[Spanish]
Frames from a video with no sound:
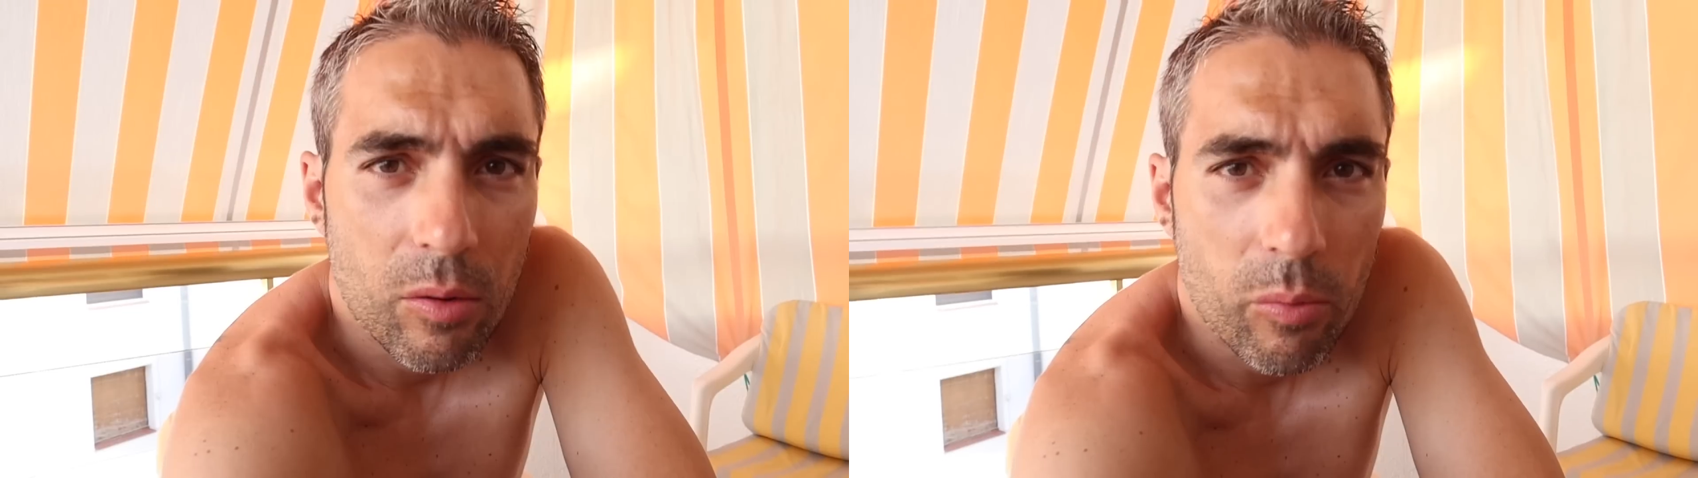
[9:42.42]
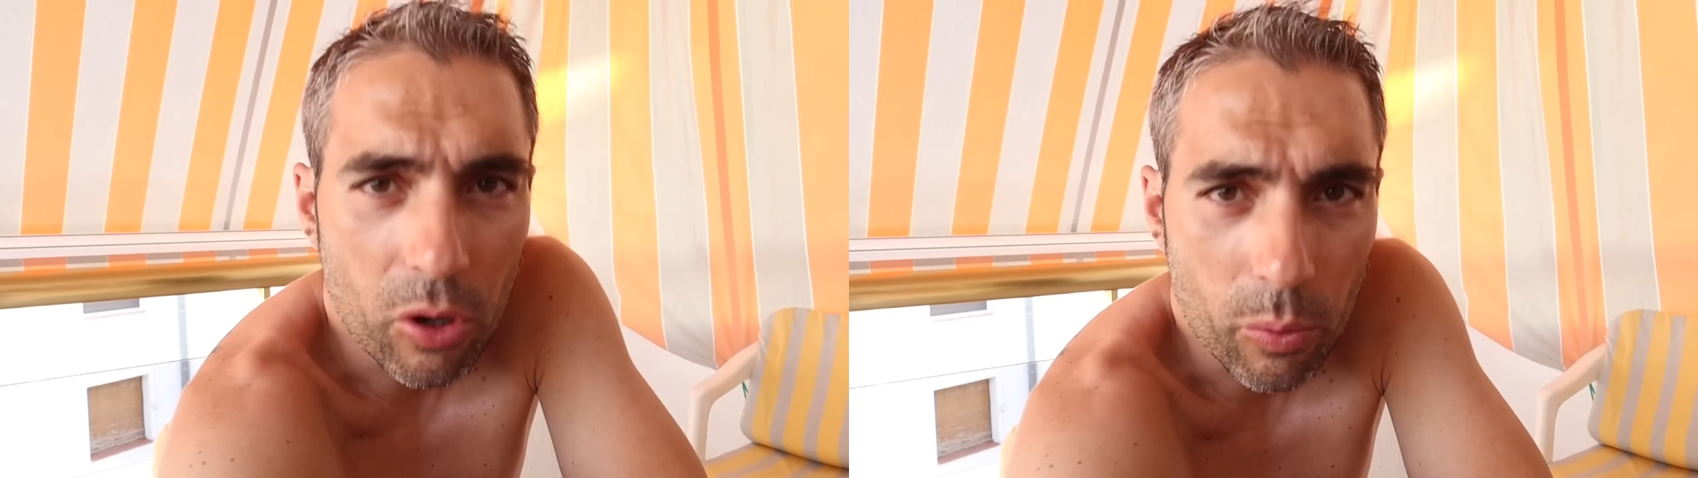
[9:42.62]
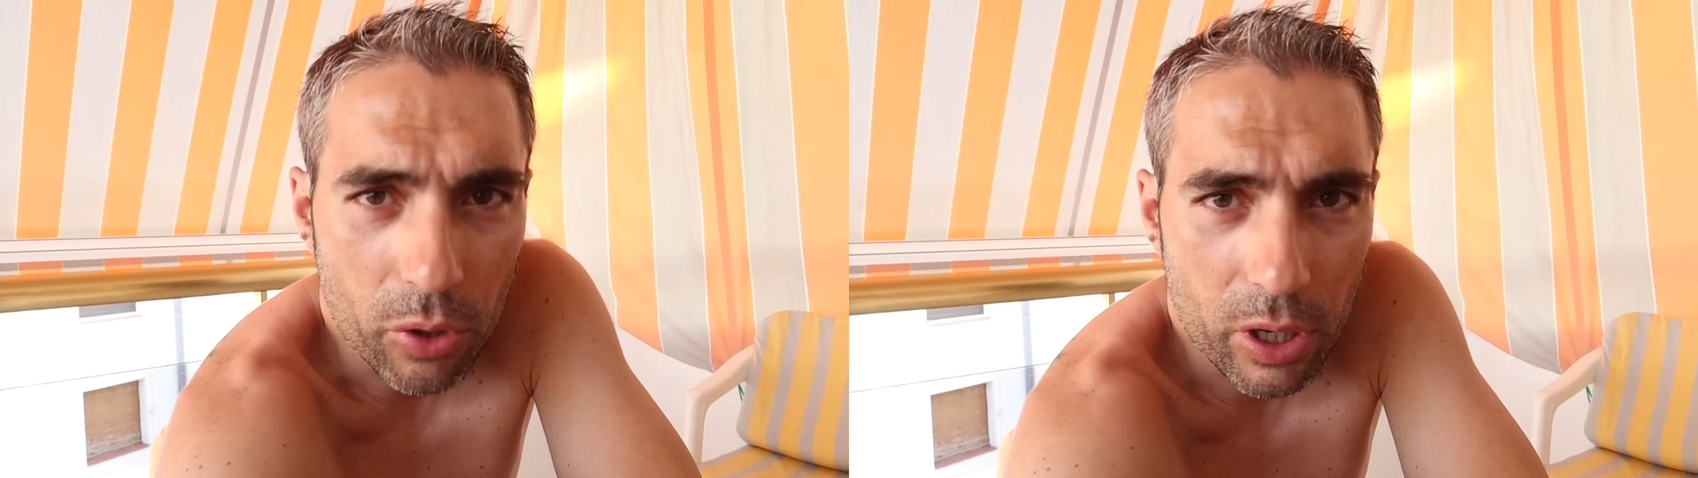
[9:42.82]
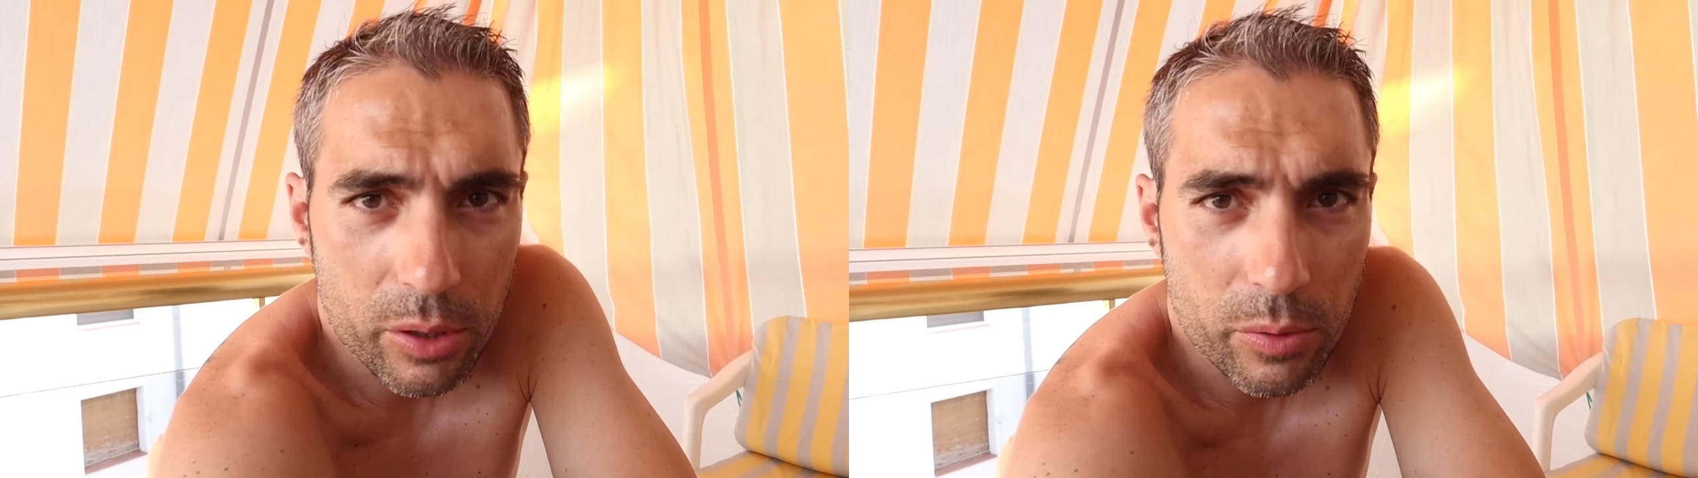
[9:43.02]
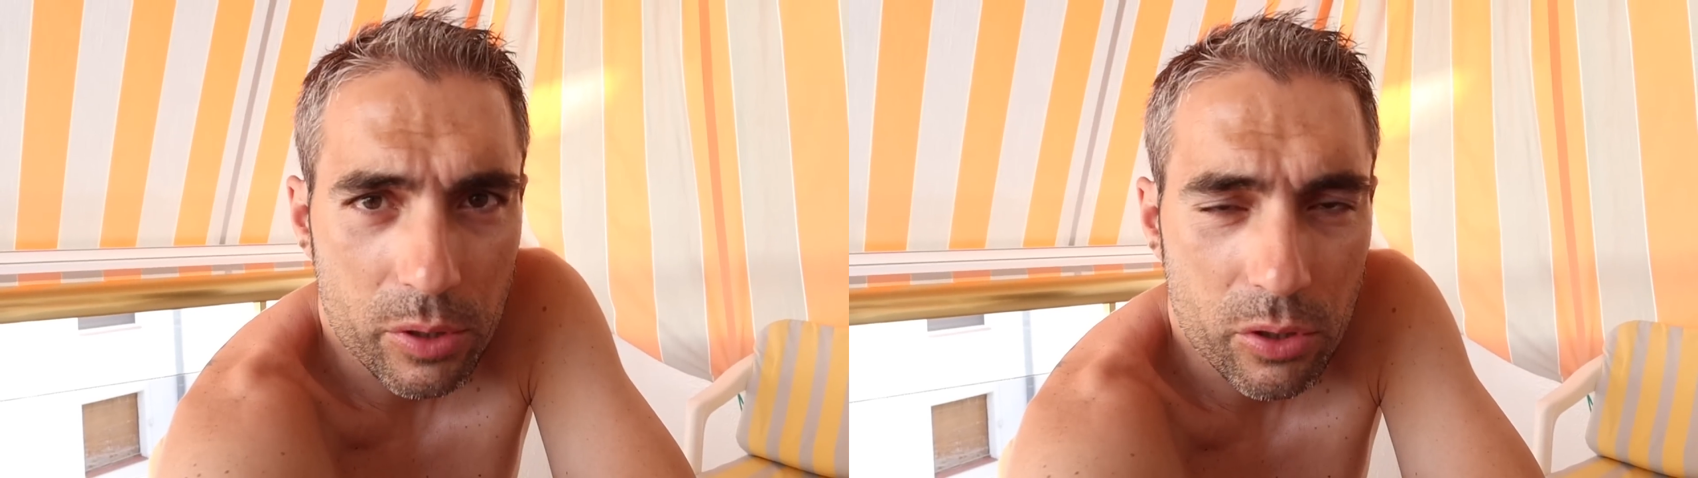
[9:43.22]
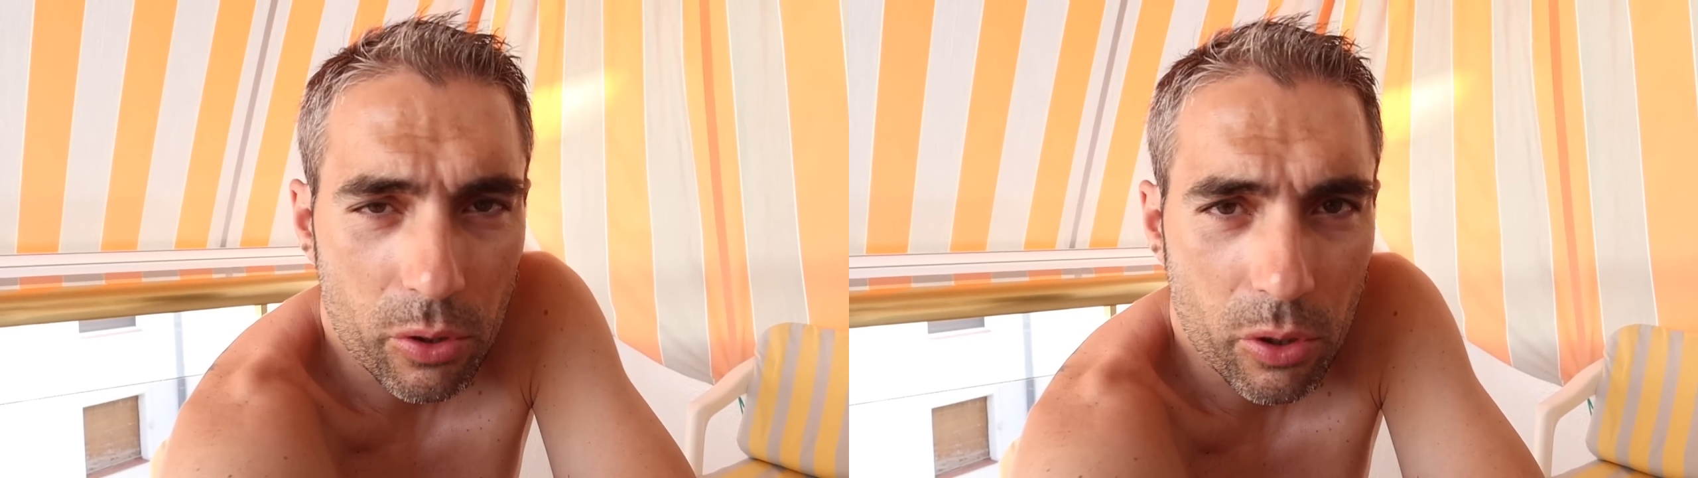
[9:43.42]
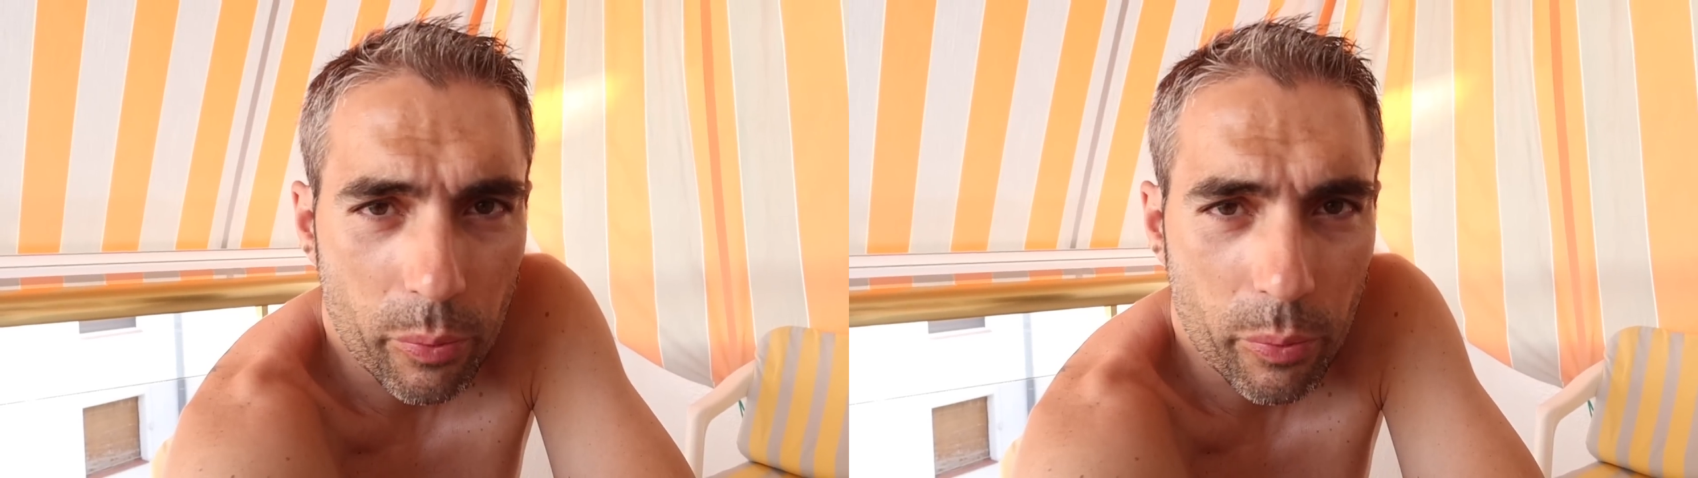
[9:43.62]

Bueno, pues ya habéis visto con